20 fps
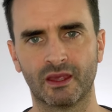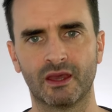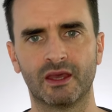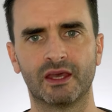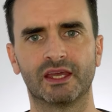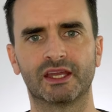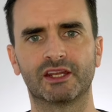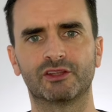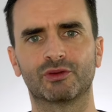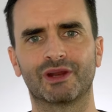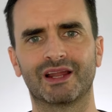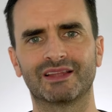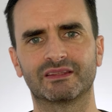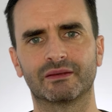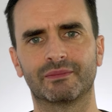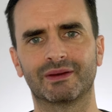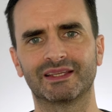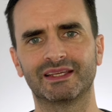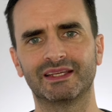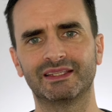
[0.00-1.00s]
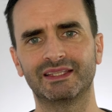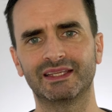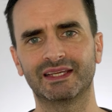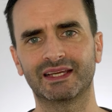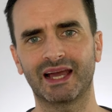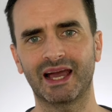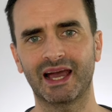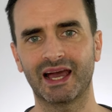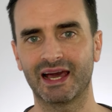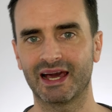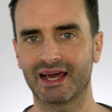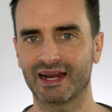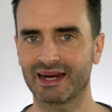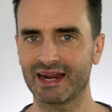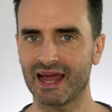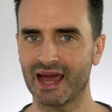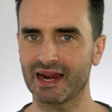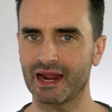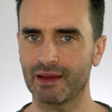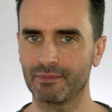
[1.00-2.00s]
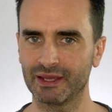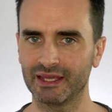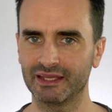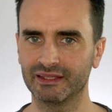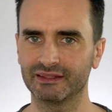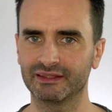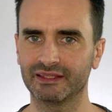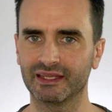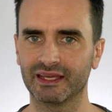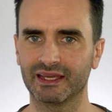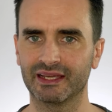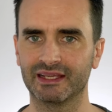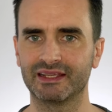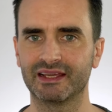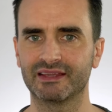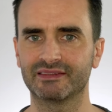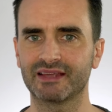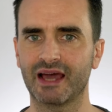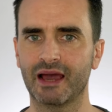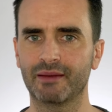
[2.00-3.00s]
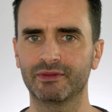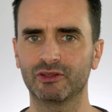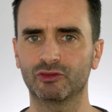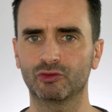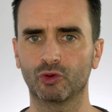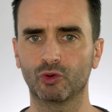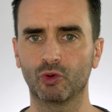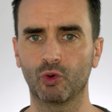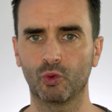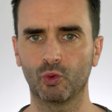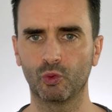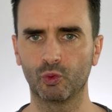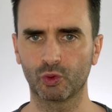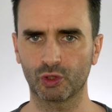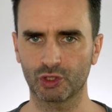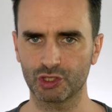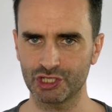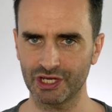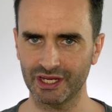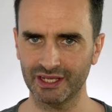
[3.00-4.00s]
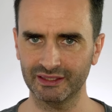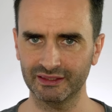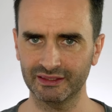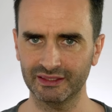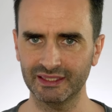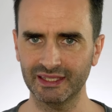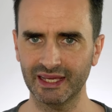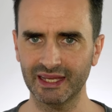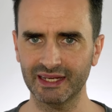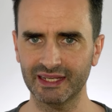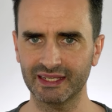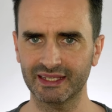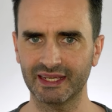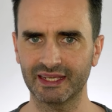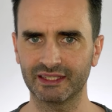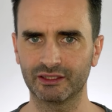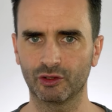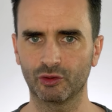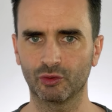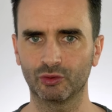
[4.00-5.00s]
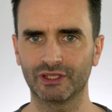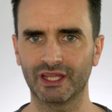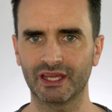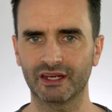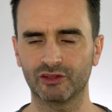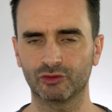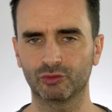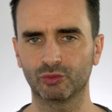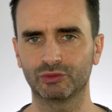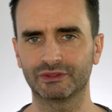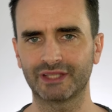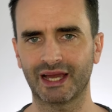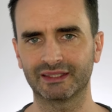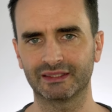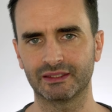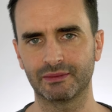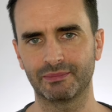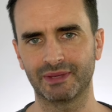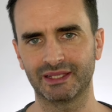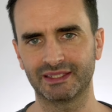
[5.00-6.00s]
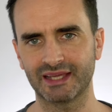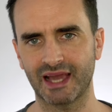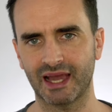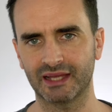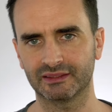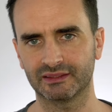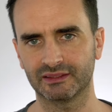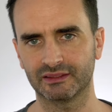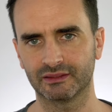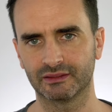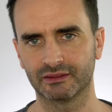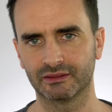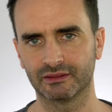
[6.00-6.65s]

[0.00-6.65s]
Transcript: In risonanza magnetica raramente gli esami sono urgenti e richiedono dei risultati immediati,